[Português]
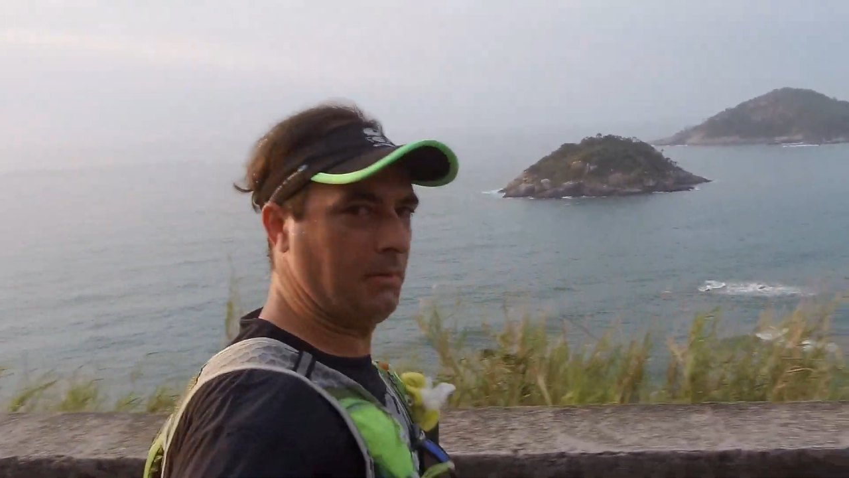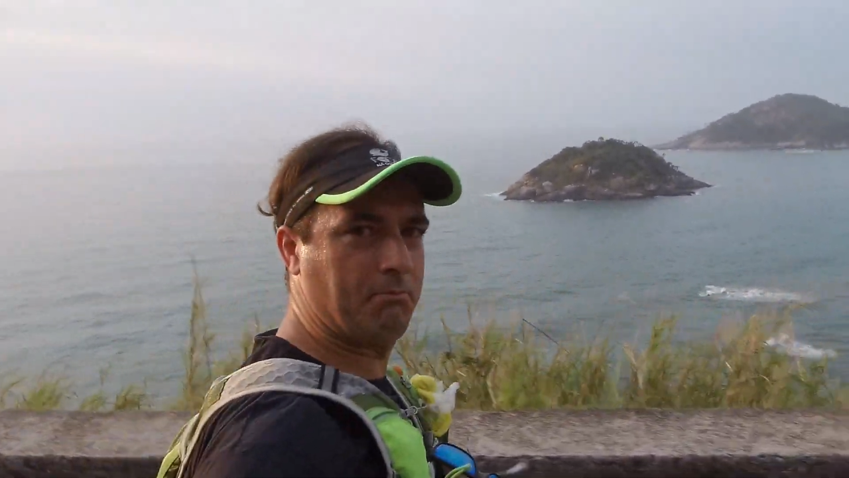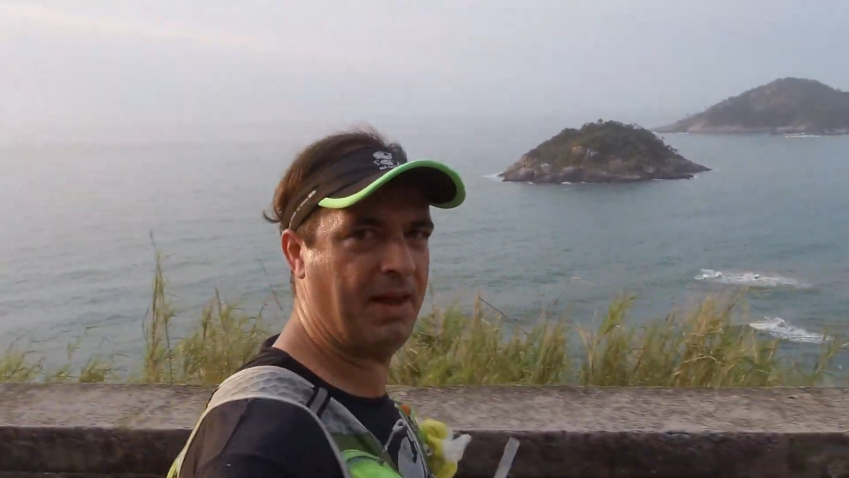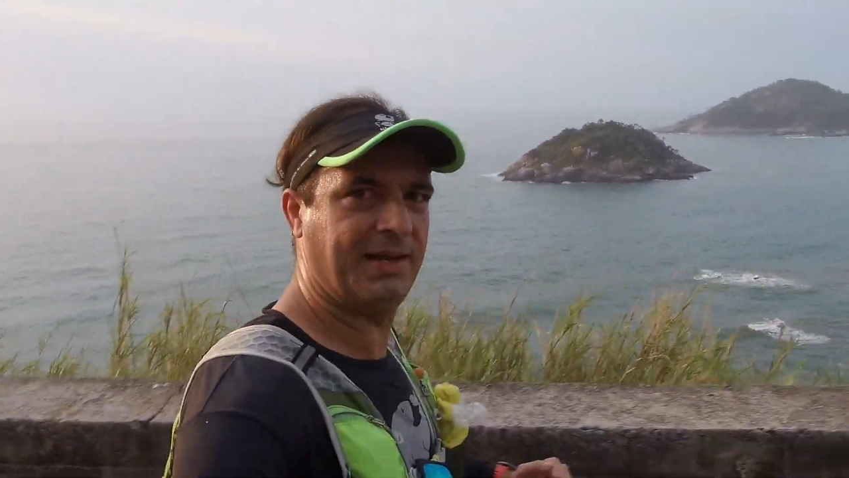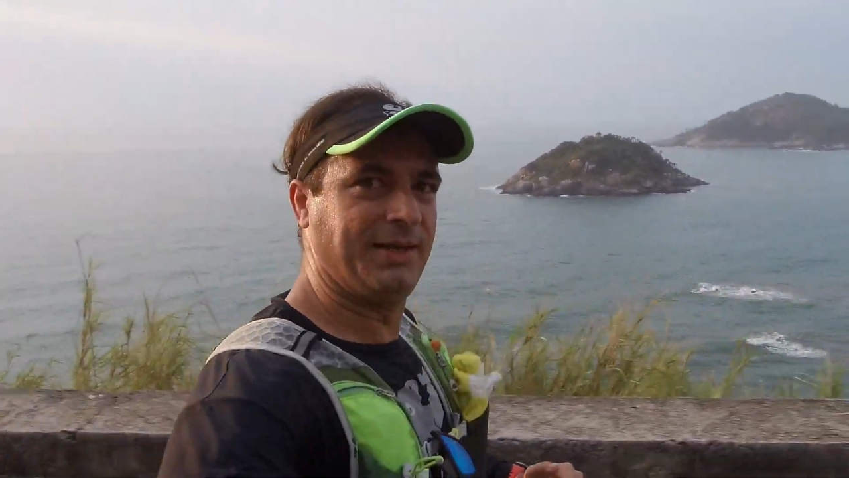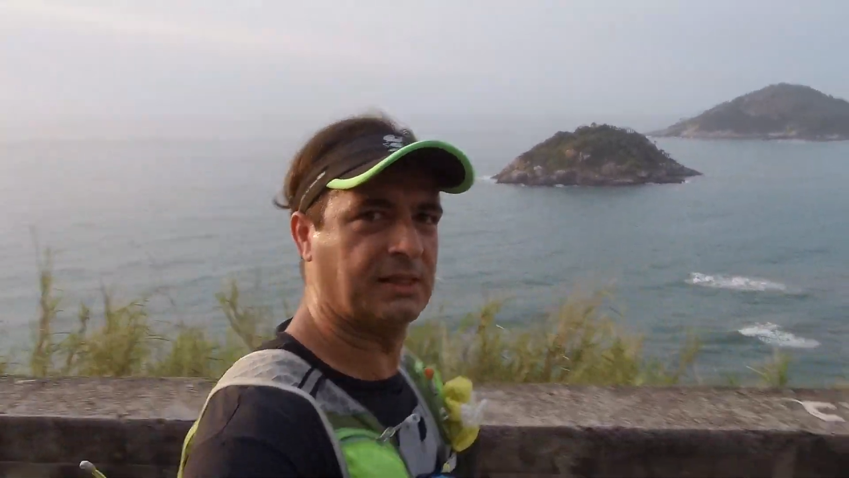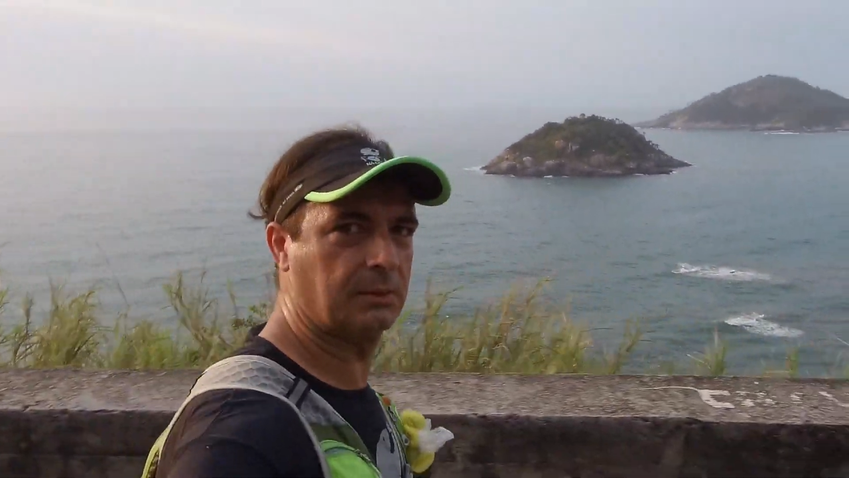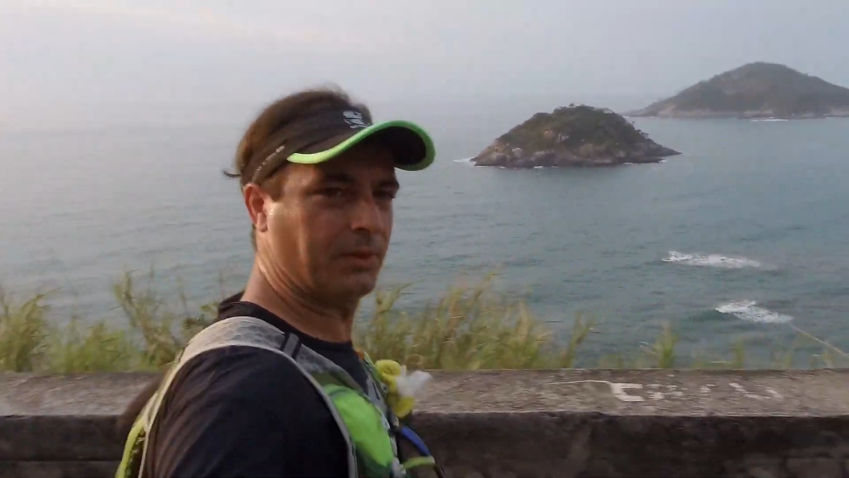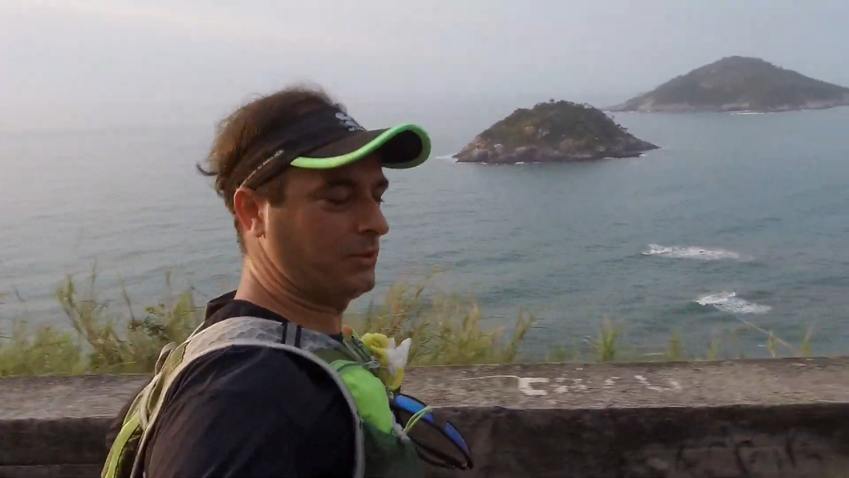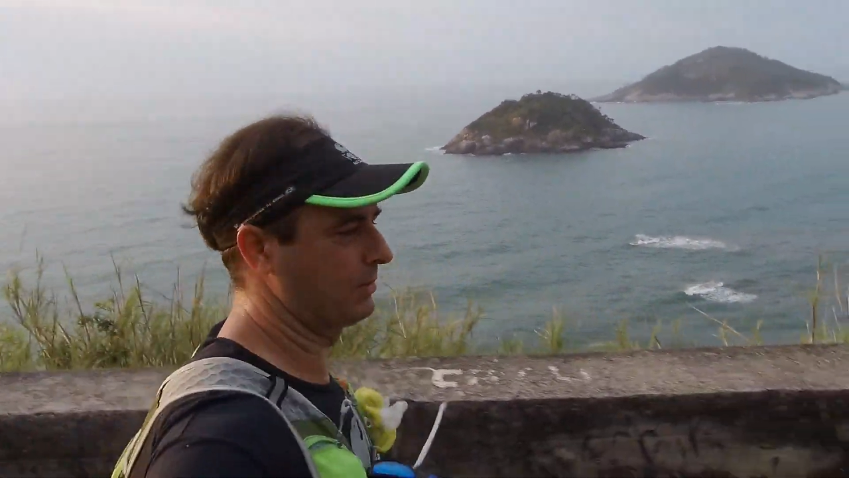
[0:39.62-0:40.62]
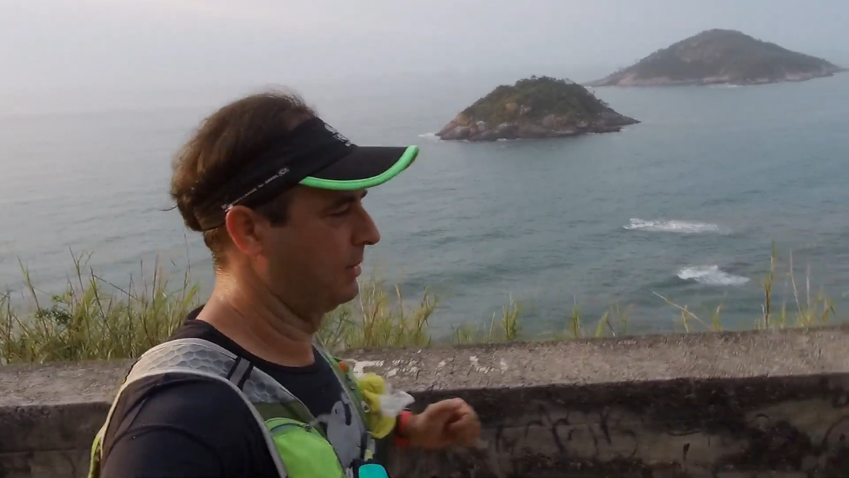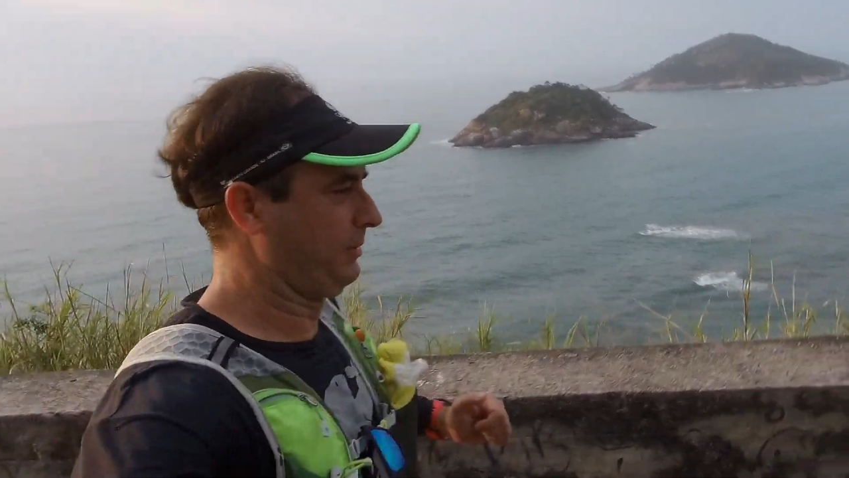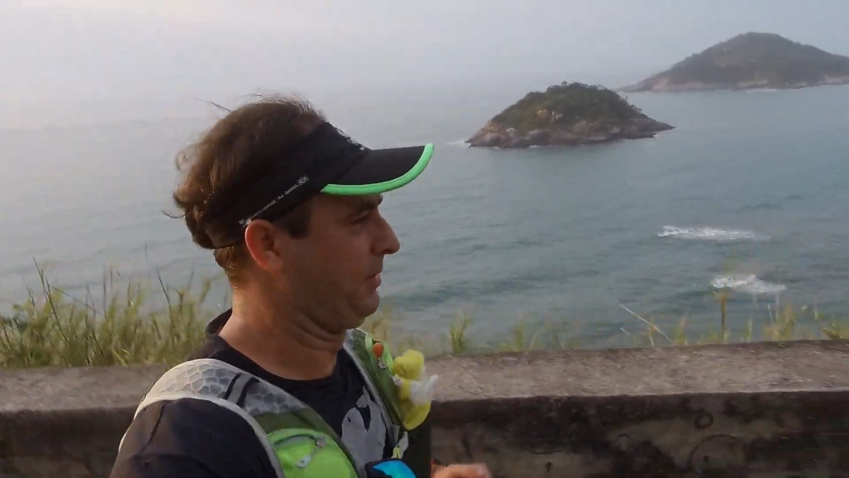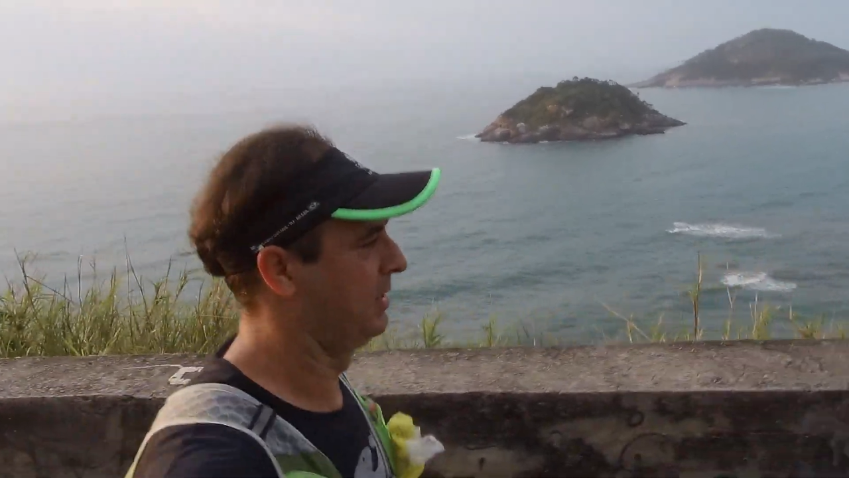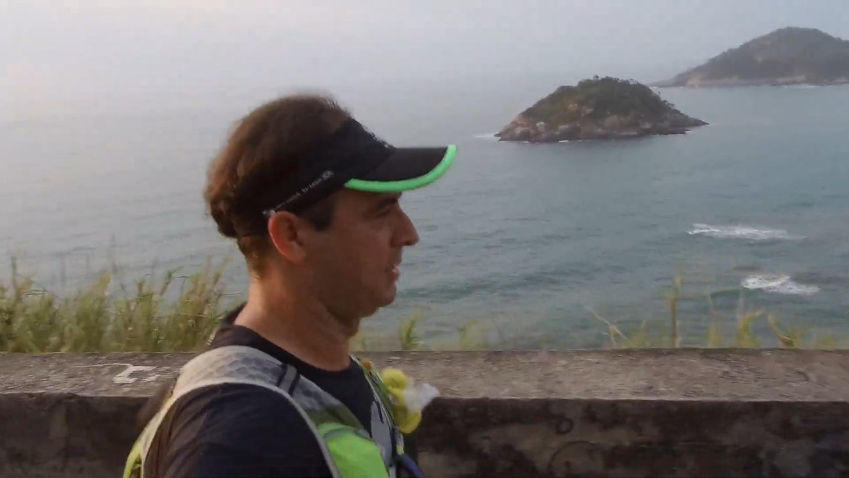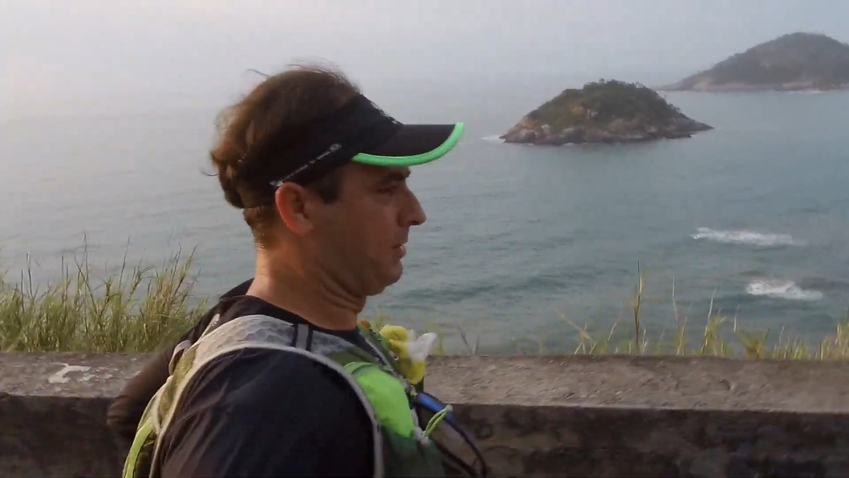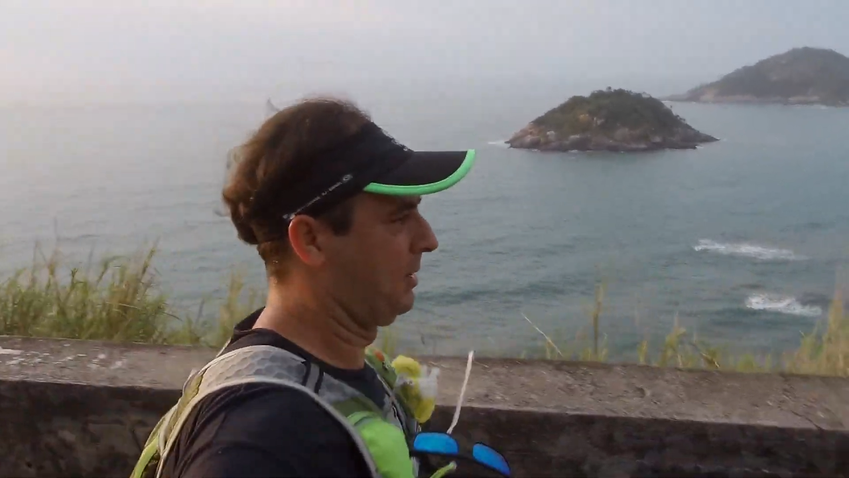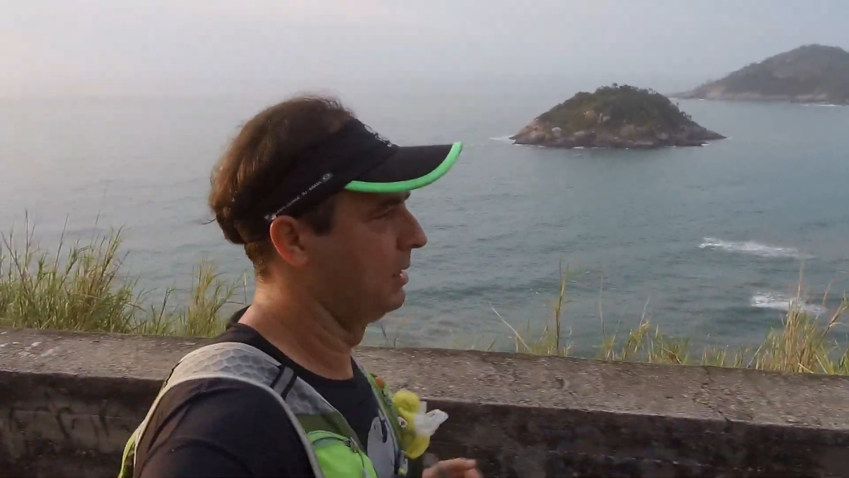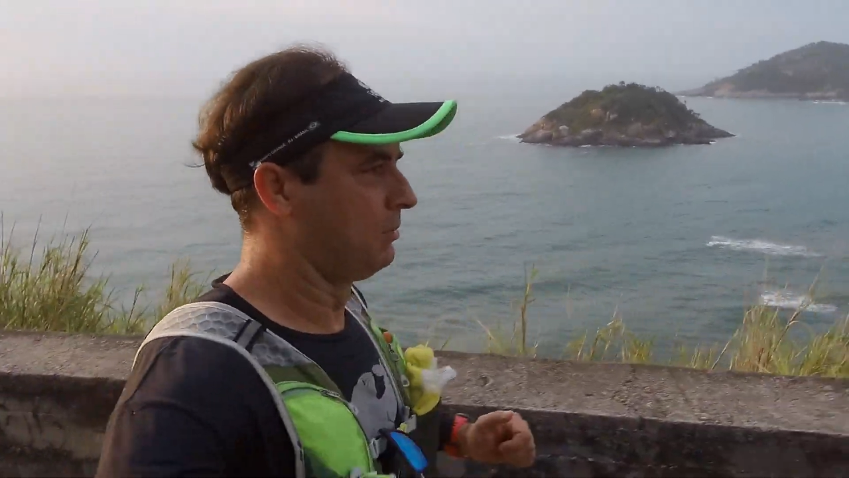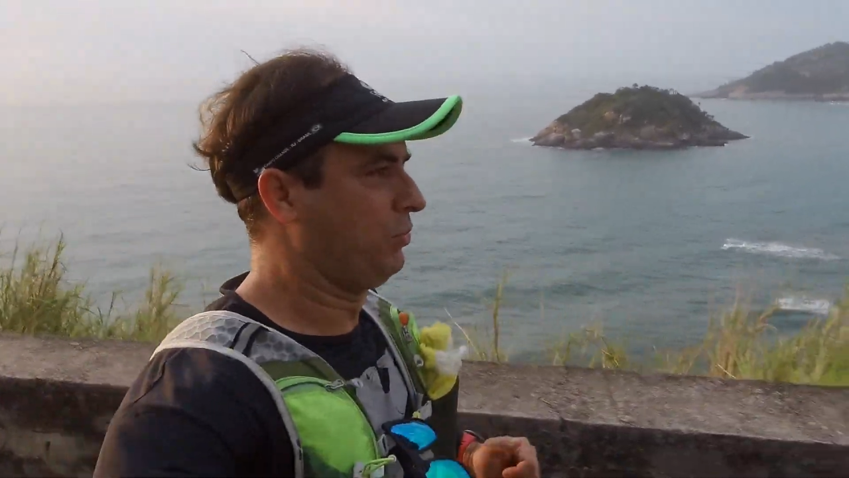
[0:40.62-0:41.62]
Belíssimas.
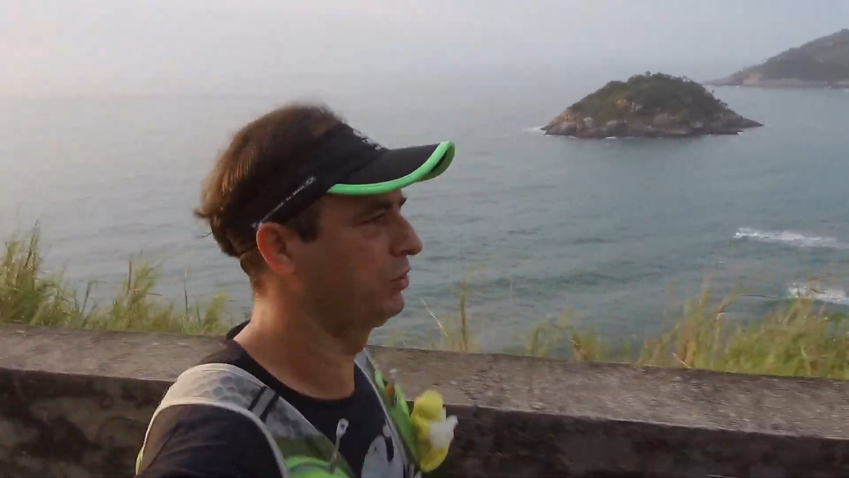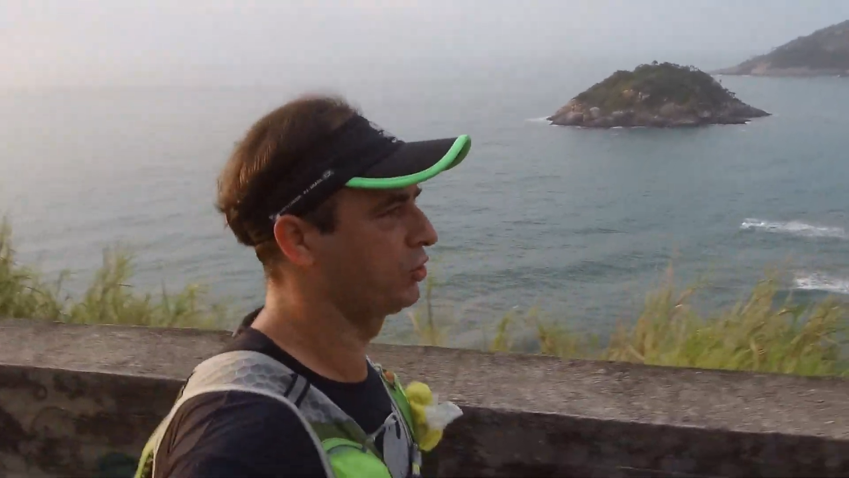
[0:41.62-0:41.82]
Muito